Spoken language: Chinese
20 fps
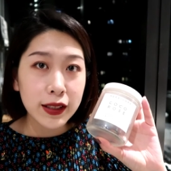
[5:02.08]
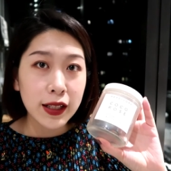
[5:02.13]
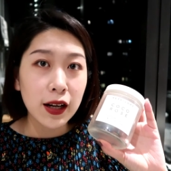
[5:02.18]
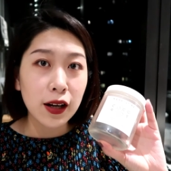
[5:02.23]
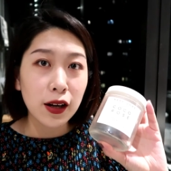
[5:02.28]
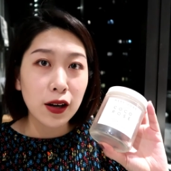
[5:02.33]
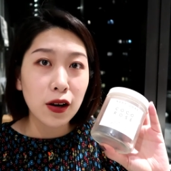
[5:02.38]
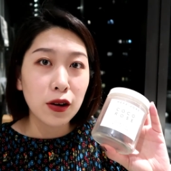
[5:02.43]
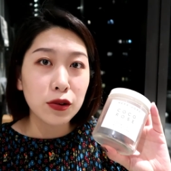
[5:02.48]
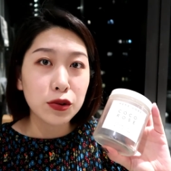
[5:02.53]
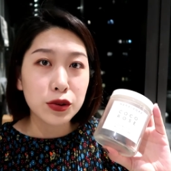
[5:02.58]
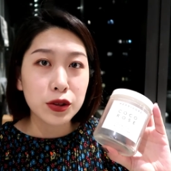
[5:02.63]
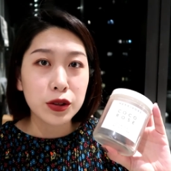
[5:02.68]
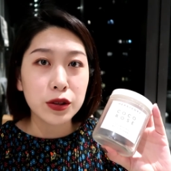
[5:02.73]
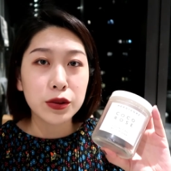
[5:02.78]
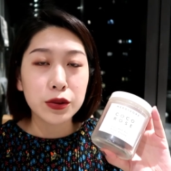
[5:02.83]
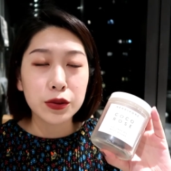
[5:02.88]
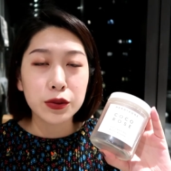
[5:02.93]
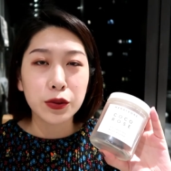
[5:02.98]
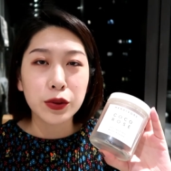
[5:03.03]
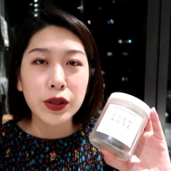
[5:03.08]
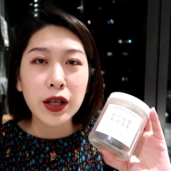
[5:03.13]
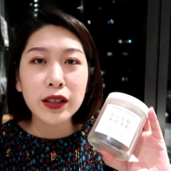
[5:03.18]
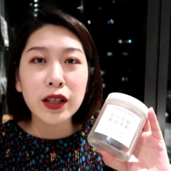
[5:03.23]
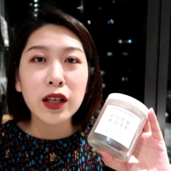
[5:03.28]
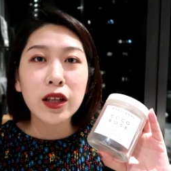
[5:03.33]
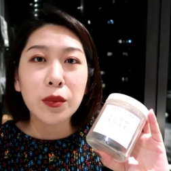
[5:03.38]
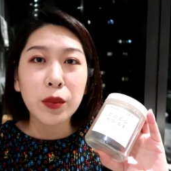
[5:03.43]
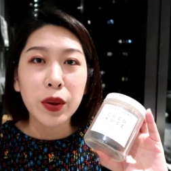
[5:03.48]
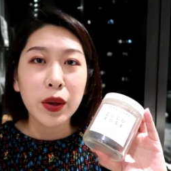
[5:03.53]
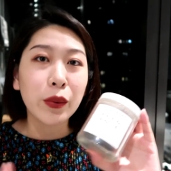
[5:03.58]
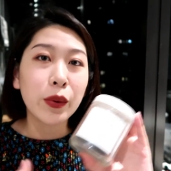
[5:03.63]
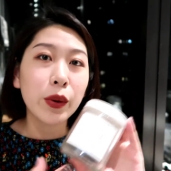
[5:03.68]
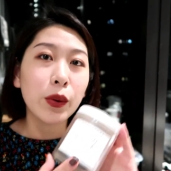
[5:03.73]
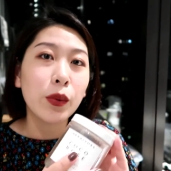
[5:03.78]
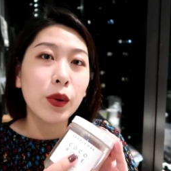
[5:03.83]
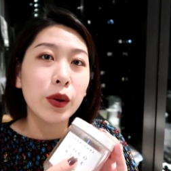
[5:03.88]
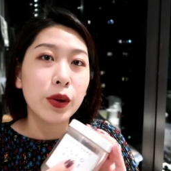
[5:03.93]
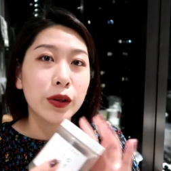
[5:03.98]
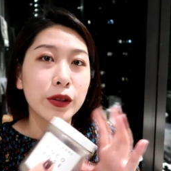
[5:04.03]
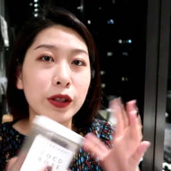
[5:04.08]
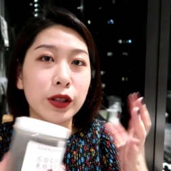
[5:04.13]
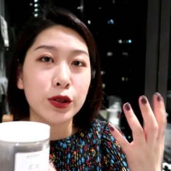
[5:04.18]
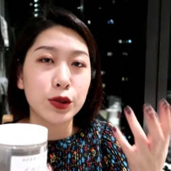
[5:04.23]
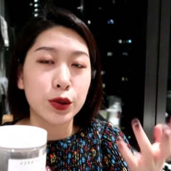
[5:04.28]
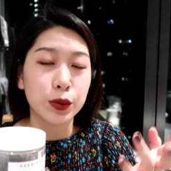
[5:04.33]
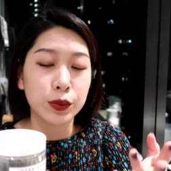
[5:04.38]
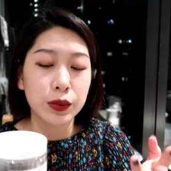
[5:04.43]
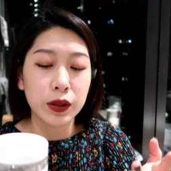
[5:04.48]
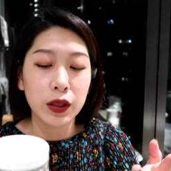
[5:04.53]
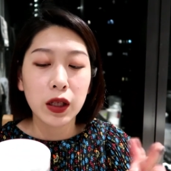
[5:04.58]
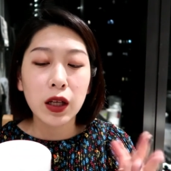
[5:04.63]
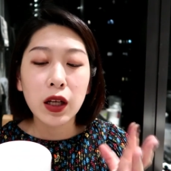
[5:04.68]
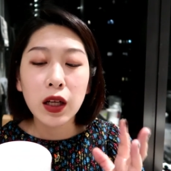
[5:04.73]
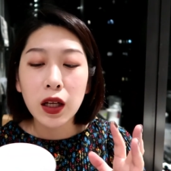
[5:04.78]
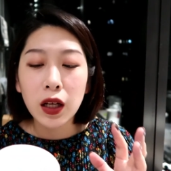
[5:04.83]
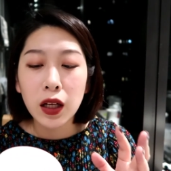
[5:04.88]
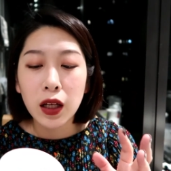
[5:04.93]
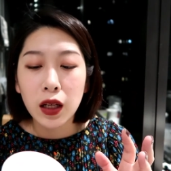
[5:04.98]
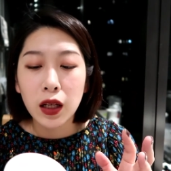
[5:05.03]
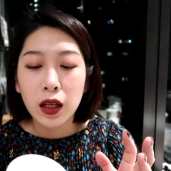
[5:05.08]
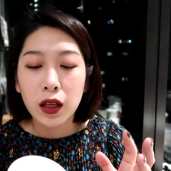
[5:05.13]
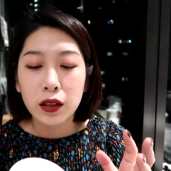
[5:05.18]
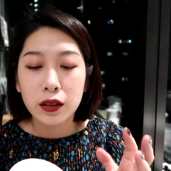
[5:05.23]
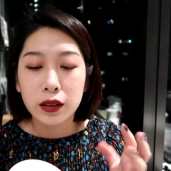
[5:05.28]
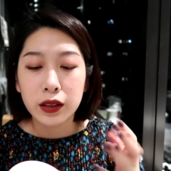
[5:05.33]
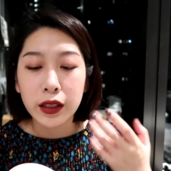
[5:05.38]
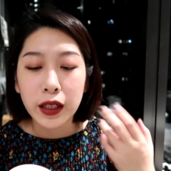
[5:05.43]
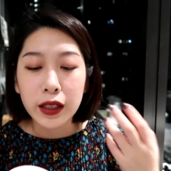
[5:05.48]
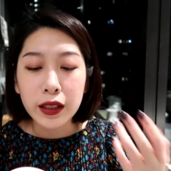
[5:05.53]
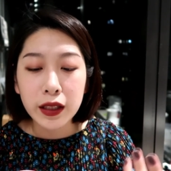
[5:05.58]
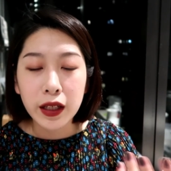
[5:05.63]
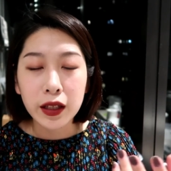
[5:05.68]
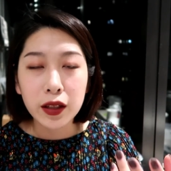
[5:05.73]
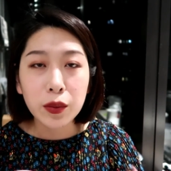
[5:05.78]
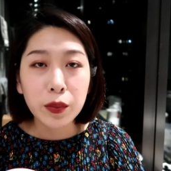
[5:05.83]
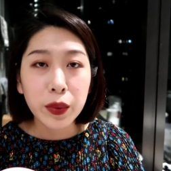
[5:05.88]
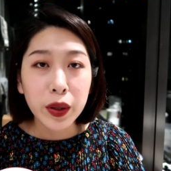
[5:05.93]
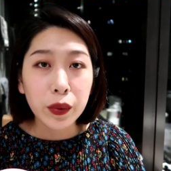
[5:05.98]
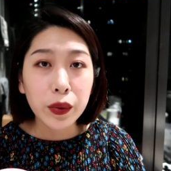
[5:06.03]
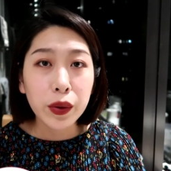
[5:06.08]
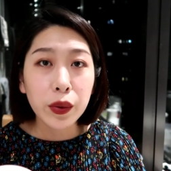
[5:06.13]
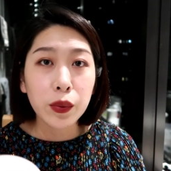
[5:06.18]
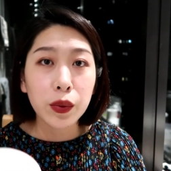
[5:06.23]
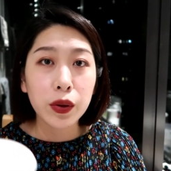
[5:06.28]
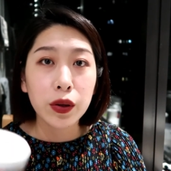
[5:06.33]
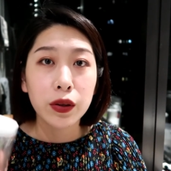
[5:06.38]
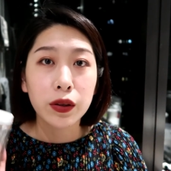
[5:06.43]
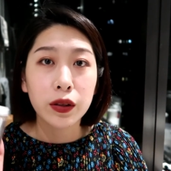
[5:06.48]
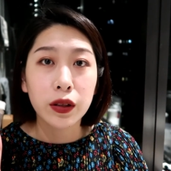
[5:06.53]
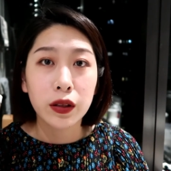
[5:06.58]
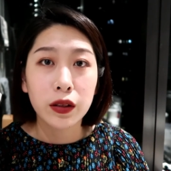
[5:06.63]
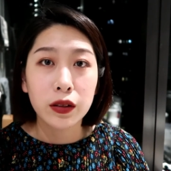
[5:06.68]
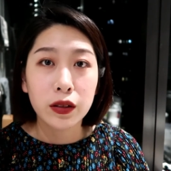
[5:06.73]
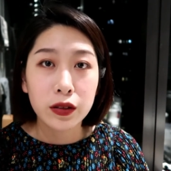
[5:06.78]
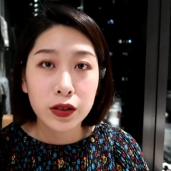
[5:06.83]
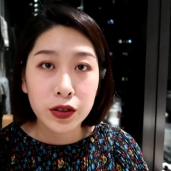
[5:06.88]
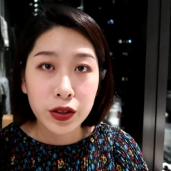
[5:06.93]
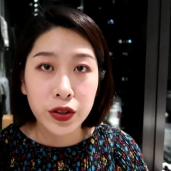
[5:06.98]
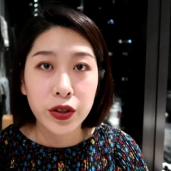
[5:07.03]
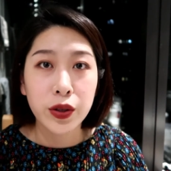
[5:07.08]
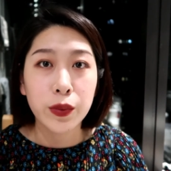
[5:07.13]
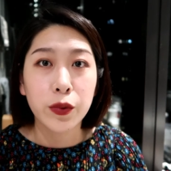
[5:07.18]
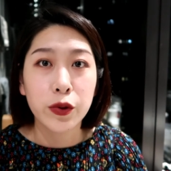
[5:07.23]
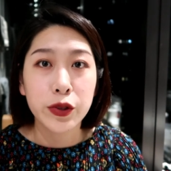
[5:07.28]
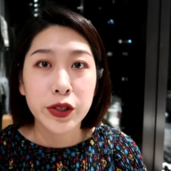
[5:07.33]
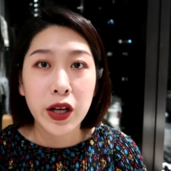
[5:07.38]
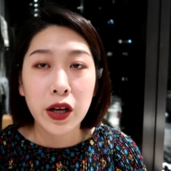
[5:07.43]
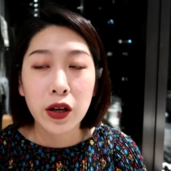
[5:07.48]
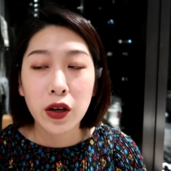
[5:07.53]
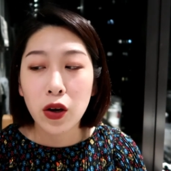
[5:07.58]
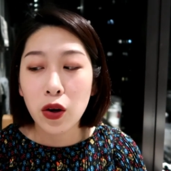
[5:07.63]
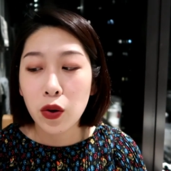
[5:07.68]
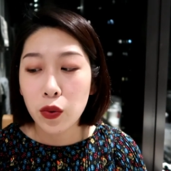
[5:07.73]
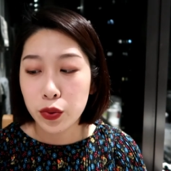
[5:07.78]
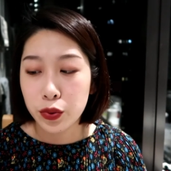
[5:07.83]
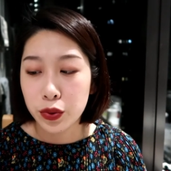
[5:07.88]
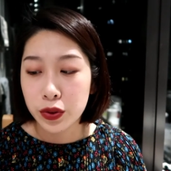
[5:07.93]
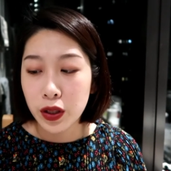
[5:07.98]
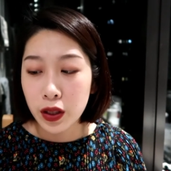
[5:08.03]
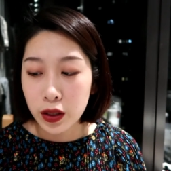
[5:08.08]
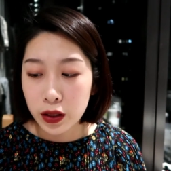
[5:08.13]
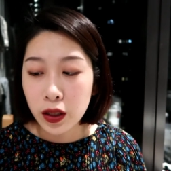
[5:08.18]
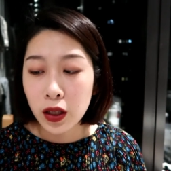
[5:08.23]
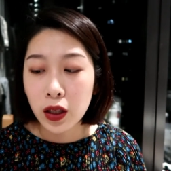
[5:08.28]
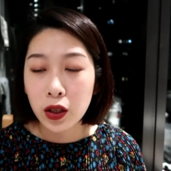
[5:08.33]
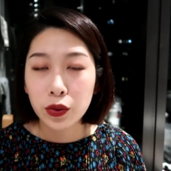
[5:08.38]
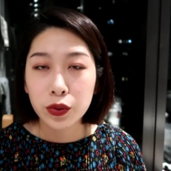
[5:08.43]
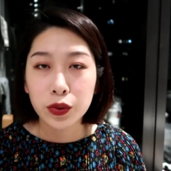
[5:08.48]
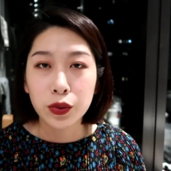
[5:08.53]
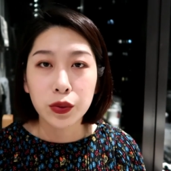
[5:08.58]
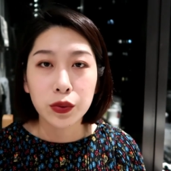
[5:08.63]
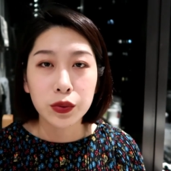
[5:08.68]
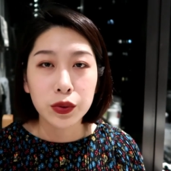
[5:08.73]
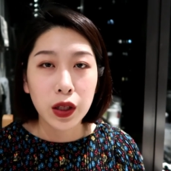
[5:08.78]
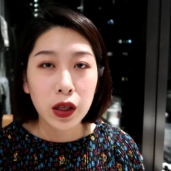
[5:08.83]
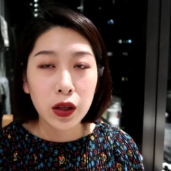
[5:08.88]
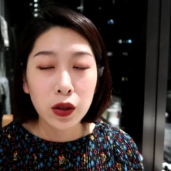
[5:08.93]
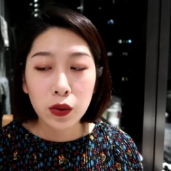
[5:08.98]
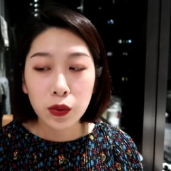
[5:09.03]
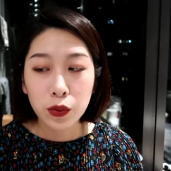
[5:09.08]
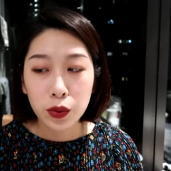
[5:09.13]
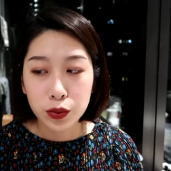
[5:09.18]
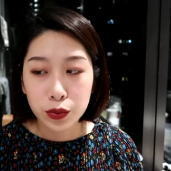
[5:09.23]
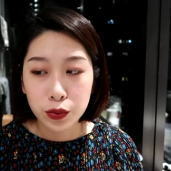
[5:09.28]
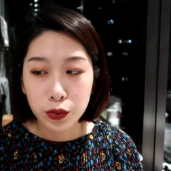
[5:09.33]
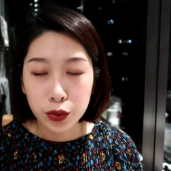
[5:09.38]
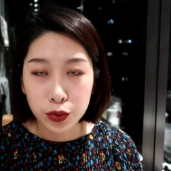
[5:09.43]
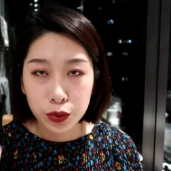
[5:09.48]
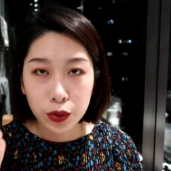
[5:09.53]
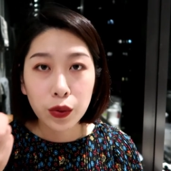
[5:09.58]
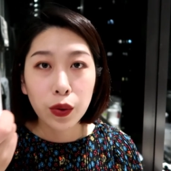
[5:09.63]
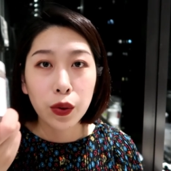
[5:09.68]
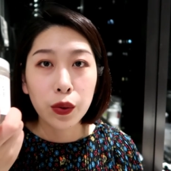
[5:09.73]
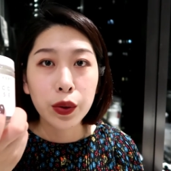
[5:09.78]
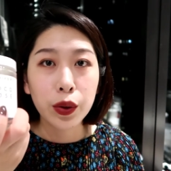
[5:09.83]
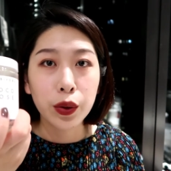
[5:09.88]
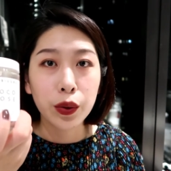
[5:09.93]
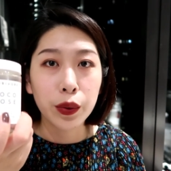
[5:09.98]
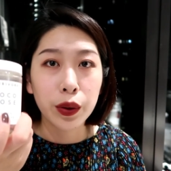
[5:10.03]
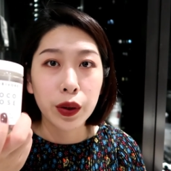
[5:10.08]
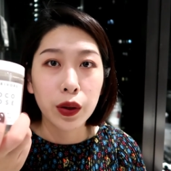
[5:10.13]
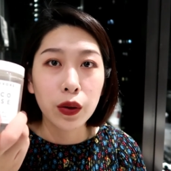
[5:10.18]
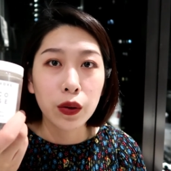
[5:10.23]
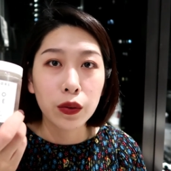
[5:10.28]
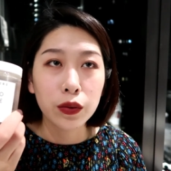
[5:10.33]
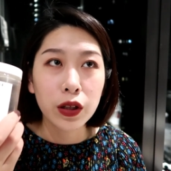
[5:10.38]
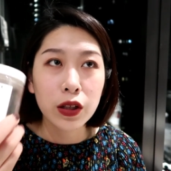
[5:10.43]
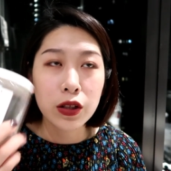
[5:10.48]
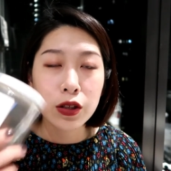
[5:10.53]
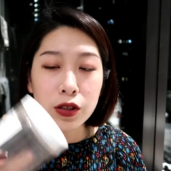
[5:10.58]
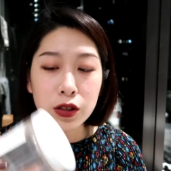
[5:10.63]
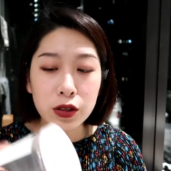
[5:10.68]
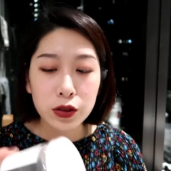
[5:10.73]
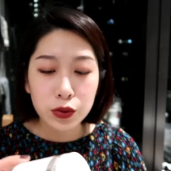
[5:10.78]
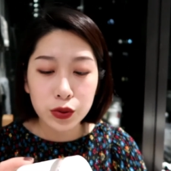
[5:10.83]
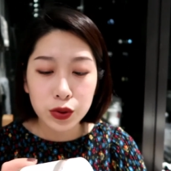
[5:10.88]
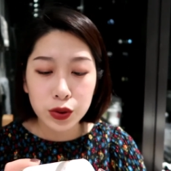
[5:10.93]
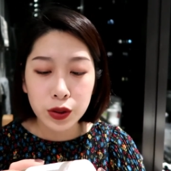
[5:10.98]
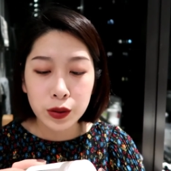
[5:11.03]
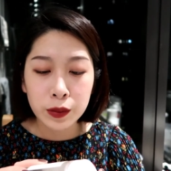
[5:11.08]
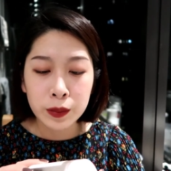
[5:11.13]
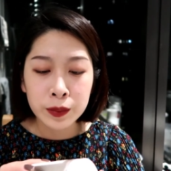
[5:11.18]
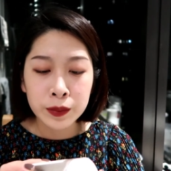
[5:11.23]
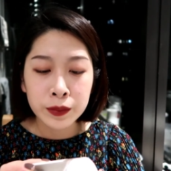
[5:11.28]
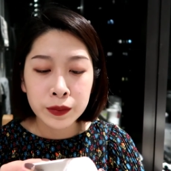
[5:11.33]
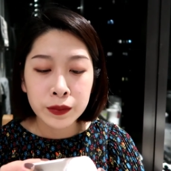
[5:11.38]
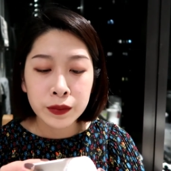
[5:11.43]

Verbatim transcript: 蛋糕，就是有淡淡的玫瑰味儿那种的，甜甜的玫瑰味儿的身体磨砂膏，我觉得很好用。然后我我觉得我会回购，但是就是。